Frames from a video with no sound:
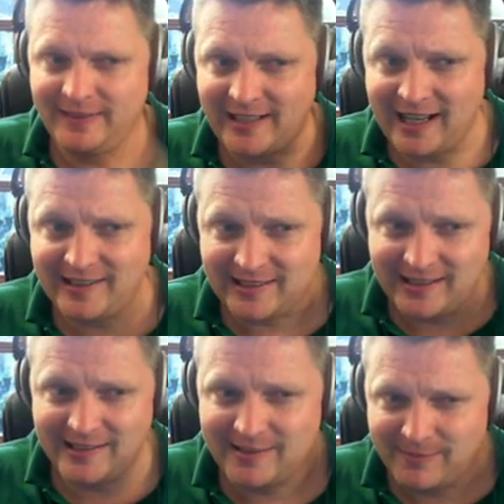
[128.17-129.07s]
Das
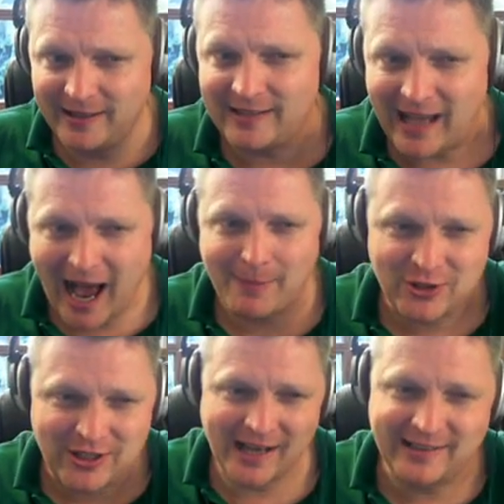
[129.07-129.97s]
ist mit
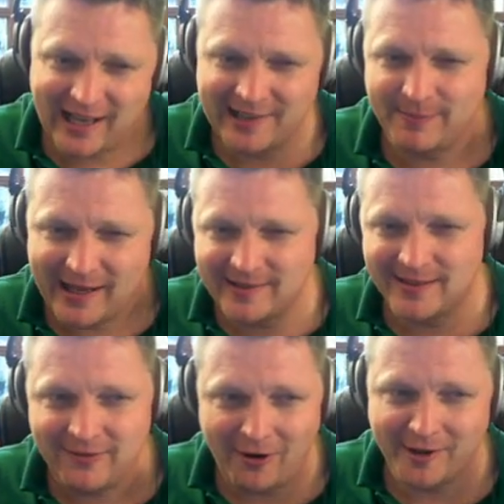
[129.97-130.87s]
Abstand das
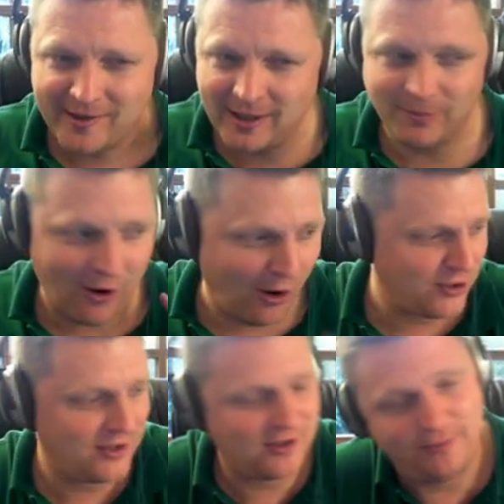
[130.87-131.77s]
Beste, was die
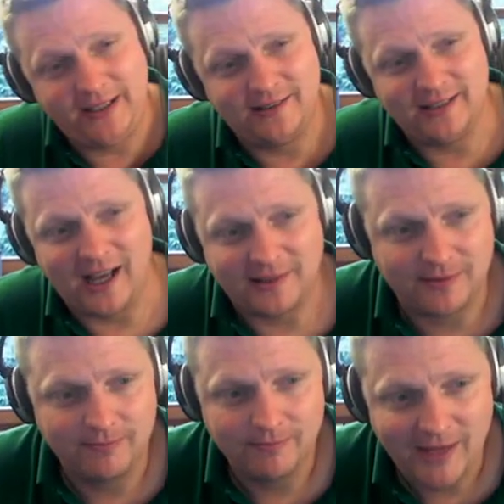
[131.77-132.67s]
Branche zu bieten
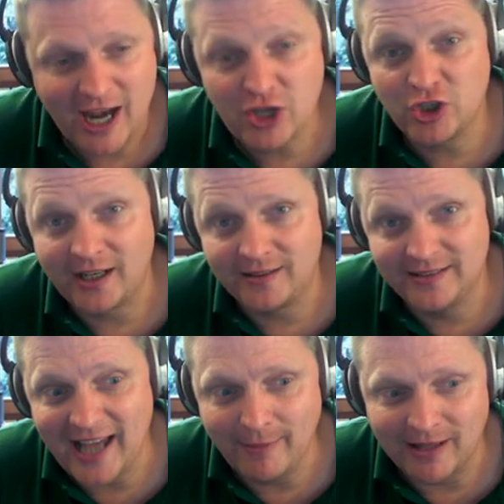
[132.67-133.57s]
hat. Hashtag
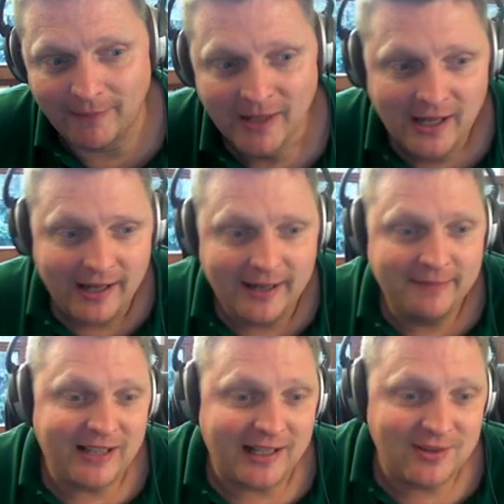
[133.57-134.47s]
Daimler.
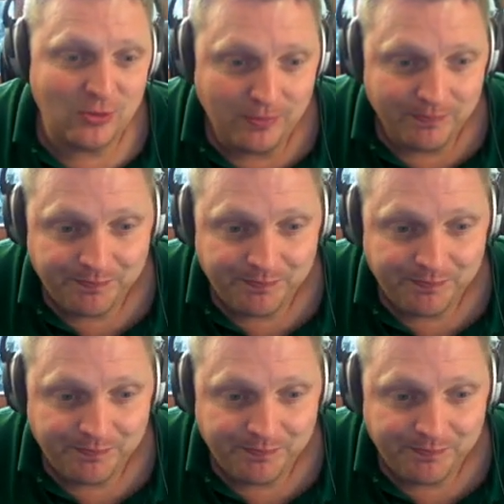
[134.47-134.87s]
Ähm, dazu